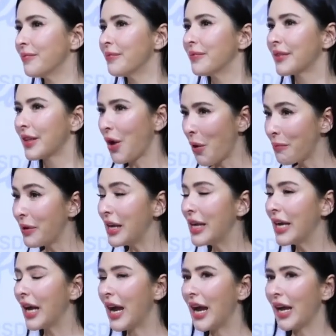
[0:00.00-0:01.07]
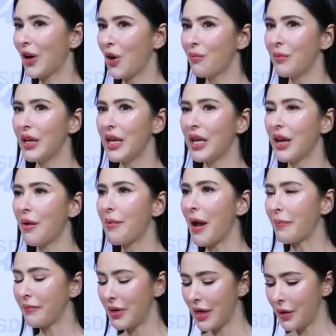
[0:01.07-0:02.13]
ก็มีค่ะก็มีก็แบบ
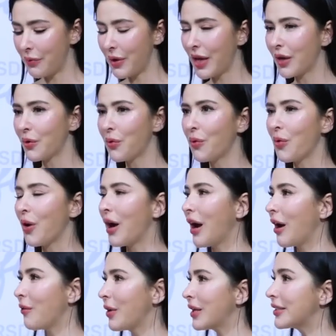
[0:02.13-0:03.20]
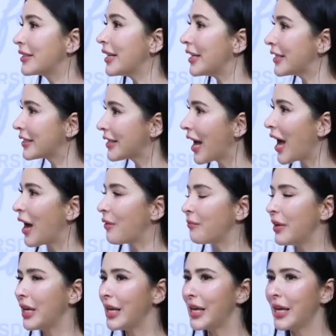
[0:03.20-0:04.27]
มีเวียนหัวเวียนศีรษะ
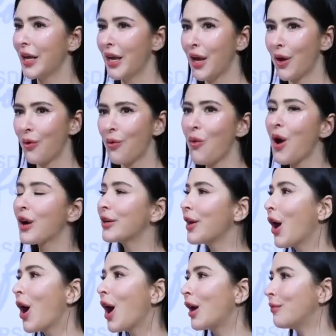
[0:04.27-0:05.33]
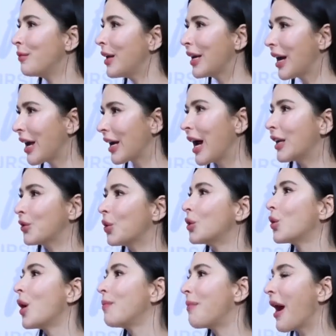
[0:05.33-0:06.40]
มีง่วงนอน มีอาการ
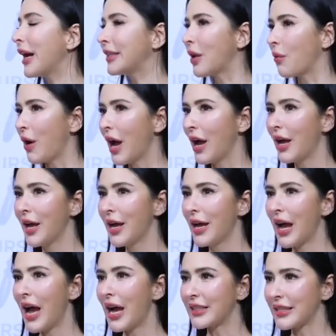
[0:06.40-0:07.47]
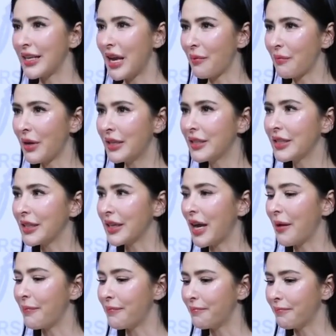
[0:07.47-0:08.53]
ทั่วๆไปแต่ว่าอาจจะยังไม่ถึงกั
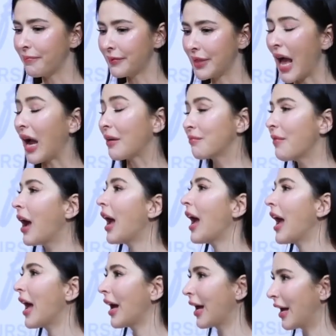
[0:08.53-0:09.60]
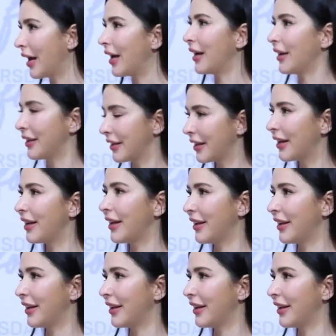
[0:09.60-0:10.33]
บหนักมากค่ะค่ะ